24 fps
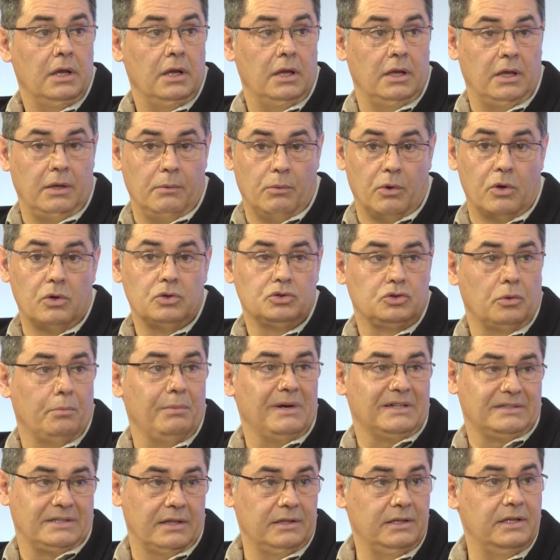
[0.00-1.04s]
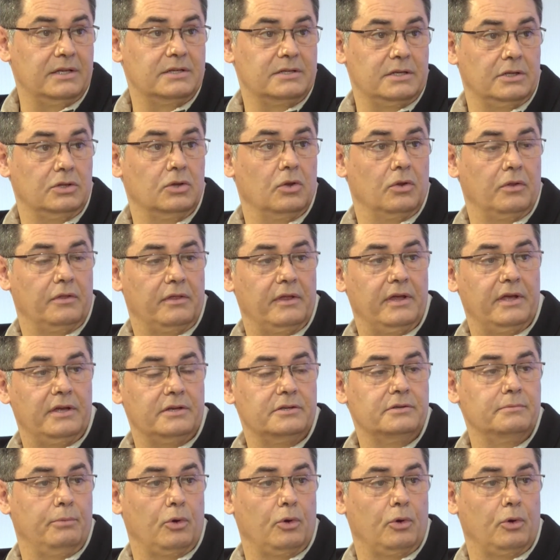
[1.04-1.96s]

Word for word: y bueno, son bastantes, entonces